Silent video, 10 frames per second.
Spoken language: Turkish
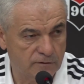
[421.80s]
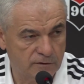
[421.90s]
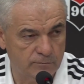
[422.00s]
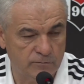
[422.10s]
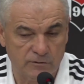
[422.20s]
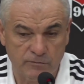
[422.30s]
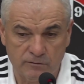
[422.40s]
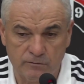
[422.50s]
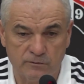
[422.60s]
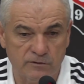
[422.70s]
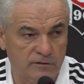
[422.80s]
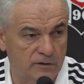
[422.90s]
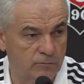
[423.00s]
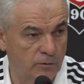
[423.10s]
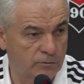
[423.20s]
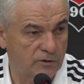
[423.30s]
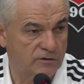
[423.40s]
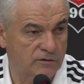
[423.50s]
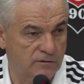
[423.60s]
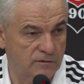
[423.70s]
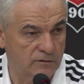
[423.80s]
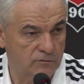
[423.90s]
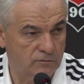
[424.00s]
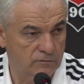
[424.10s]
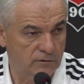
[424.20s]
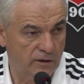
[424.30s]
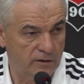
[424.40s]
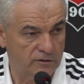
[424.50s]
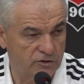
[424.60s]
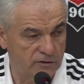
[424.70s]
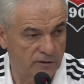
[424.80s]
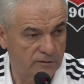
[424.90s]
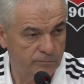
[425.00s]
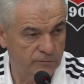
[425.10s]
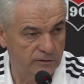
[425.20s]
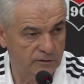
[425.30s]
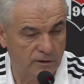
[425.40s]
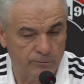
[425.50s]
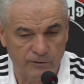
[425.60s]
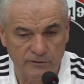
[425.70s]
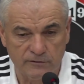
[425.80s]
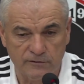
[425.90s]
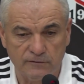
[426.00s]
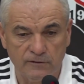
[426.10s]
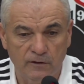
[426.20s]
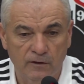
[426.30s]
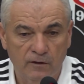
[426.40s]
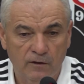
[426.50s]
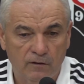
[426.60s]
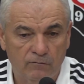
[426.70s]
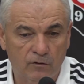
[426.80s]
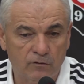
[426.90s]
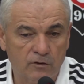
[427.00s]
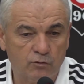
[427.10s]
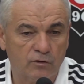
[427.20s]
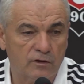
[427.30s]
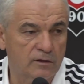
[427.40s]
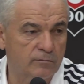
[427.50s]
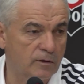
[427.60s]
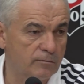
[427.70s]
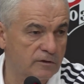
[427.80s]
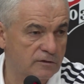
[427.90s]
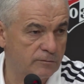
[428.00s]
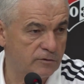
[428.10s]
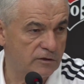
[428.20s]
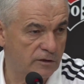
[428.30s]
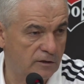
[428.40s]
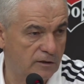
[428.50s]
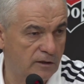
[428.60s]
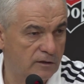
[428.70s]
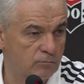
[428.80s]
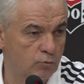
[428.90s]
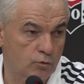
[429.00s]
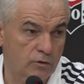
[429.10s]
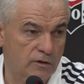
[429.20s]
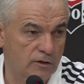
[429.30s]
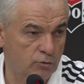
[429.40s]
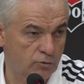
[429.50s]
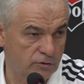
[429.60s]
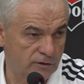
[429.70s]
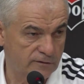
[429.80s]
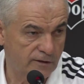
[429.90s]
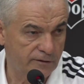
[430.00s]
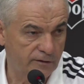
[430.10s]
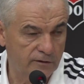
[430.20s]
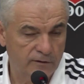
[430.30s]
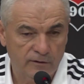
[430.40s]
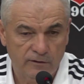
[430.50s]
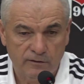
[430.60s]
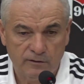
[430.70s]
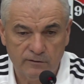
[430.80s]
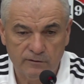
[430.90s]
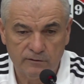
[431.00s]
Takımımızı birbirimizi tanımamız açısından her açıdan bir kampa gideceğiz. Ve ondan sonra da bambaşka bir şekilde mutlaka döneceğiz yani. Ee,